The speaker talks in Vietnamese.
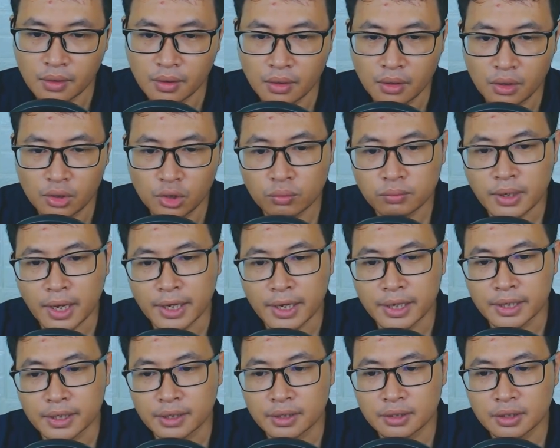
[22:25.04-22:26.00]
Lúc
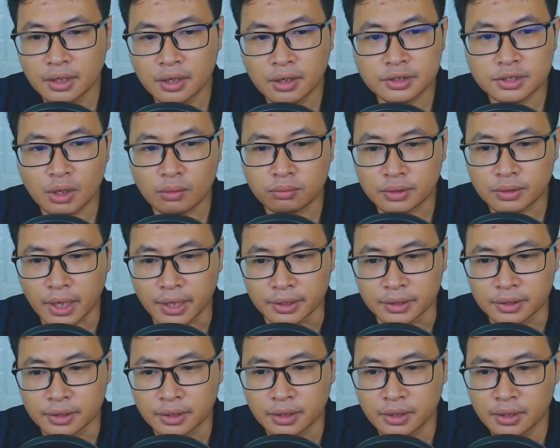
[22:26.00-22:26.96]
này đứng ở trong thành
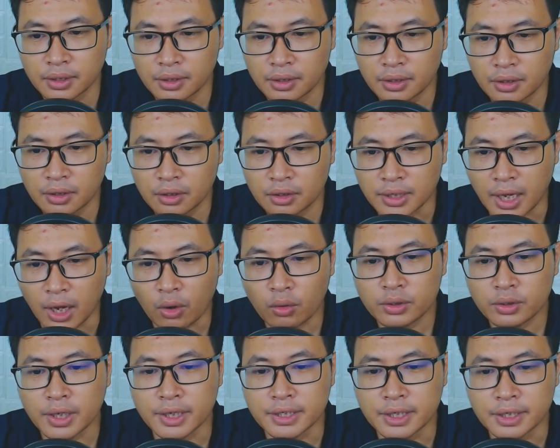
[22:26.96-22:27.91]
Đã
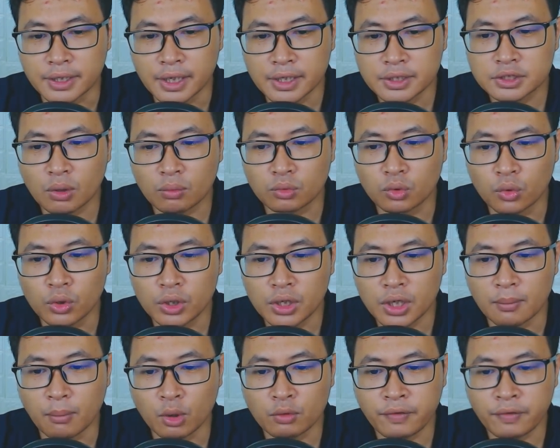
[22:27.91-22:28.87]
có thể nhìn thấy sông núi
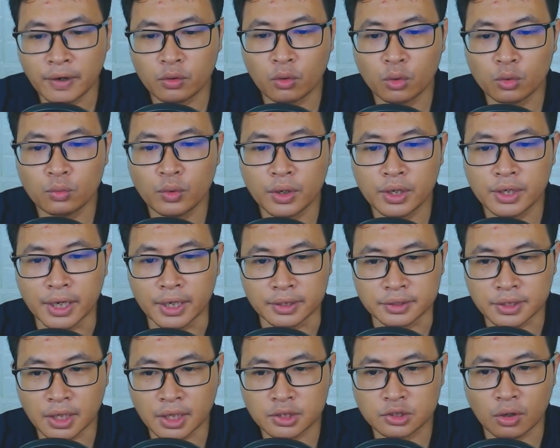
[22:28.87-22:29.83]
Ở bốn vách hỗn nguyên
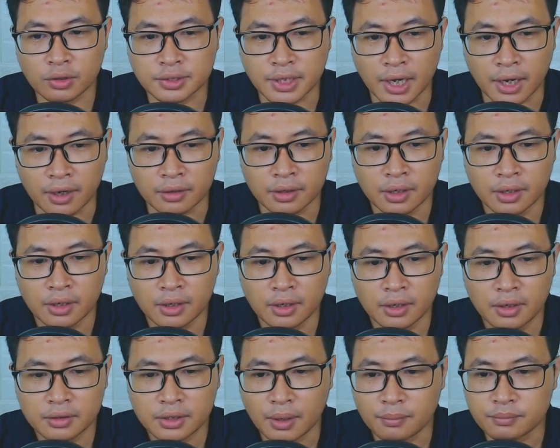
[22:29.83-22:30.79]
đỉnh rất rõ ràng
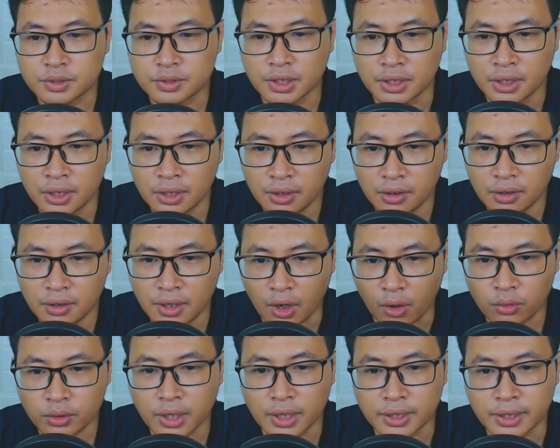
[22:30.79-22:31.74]
Thậm chí là
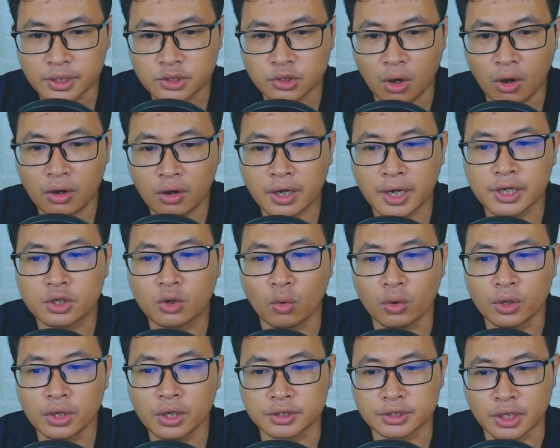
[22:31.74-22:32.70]
có thể thấy rõ cây
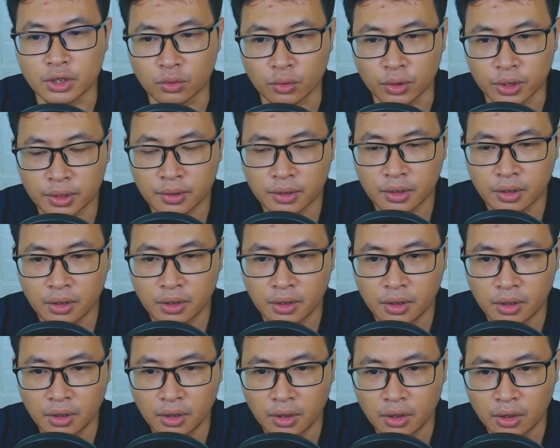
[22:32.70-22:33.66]
cối ở trên núi
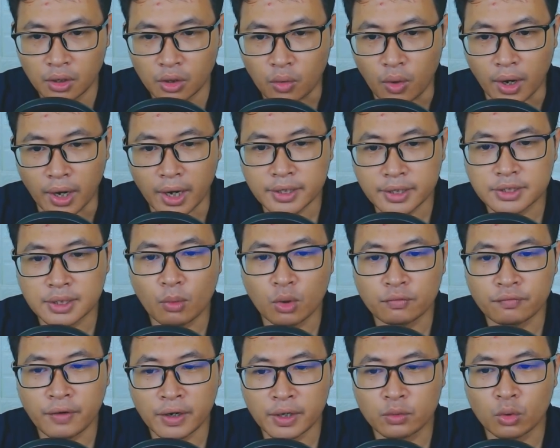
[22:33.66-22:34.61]
Khoảng cách giữa
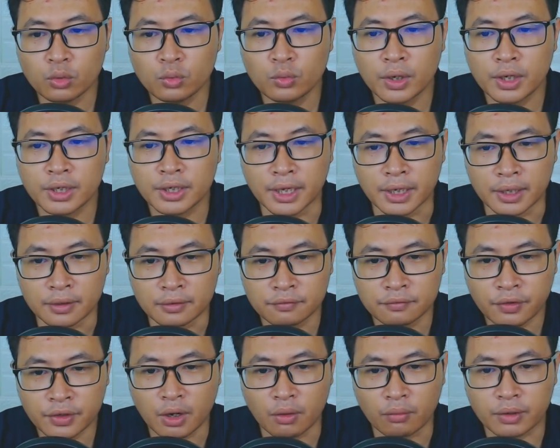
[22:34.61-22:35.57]
bốn vách hỗn nguyên đỉnh
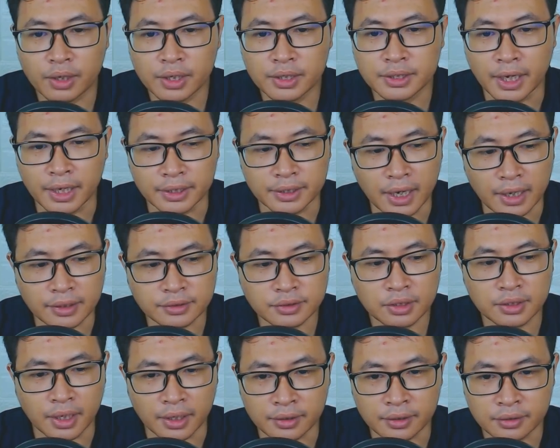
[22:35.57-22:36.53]
Với Ngọc Kinh Thành đã rất ngắn